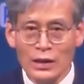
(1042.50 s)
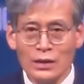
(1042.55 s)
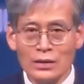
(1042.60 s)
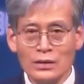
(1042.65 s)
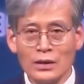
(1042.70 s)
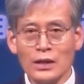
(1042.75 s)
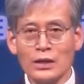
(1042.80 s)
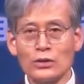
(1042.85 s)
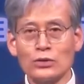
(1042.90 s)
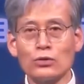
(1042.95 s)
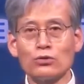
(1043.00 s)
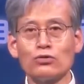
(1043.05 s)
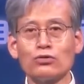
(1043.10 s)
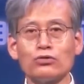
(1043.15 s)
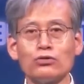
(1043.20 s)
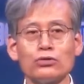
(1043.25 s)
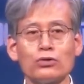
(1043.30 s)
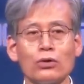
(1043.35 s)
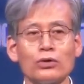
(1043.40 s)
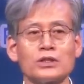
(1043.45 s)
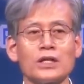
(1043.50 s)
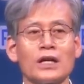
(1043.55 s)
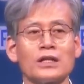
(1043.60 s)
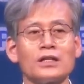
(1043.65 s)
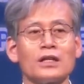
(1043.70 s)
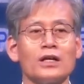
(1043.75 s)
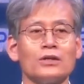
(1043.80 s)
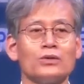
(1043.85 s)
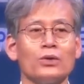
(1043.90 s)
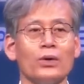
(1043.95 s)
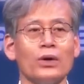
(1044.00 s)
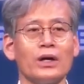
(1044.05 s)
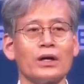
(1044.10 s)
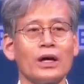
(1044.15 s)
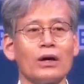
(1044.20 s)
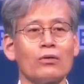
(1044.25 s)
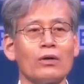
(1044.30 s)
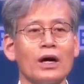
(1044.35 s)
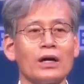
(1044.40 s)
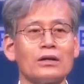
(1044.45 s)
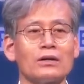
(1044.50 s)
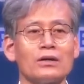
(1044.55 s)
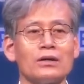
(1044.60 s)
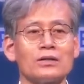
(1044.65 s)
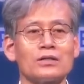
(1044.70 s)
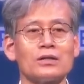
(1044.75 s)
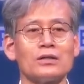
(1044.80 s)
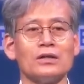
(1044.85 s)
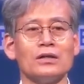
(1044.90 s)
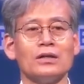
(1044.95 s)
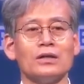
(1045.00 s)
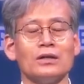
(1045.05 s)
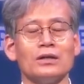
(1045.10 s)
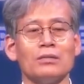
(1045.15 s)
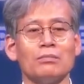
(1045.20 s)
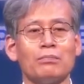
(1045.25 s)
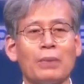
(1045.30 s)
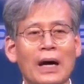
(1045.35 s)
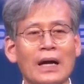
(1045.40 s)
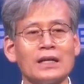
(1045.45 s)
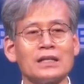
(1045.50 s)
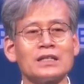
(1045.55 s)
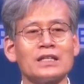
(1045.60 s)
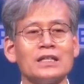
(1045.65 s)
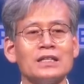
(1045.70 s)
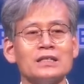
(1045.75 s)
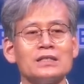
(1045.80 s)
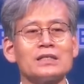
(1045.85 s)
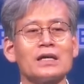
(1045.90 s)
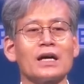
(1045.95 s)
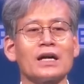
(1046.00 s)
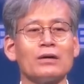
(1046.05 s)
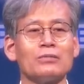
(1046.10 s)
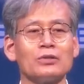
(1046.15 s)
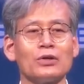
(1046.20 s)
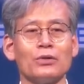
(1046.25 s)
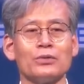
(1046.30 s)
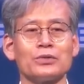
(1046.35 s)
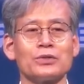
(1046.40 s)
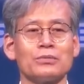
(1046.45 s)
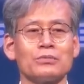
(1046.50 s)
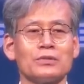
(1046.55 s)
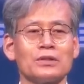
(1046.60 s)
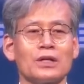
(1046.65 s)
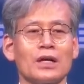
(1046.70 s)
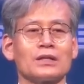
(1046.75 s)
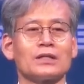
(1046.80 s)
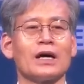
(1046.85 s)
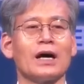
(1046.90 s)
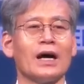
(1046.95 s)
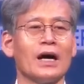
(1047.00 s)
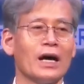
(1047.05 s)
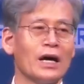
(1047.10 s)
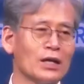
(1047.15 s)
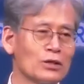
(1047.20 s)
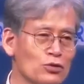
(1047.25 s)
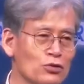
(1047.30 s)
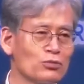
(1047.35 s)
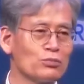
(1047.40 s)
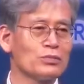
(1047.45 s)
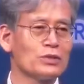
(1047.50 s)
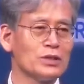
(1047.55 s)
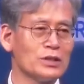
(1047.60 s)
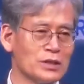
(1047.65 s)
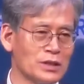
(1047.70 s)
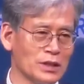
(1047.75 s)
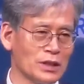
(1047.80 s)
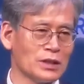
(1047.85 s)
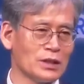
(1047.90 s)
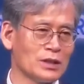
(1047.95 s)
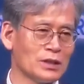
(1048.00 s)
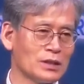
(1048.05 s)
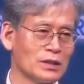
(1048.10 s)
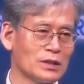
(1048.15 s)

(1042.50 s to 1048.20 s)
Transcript: 따라서 누구도 자기가 노예라고 하는 것을 밝히는 사람은 없습니다. 다 숨기지.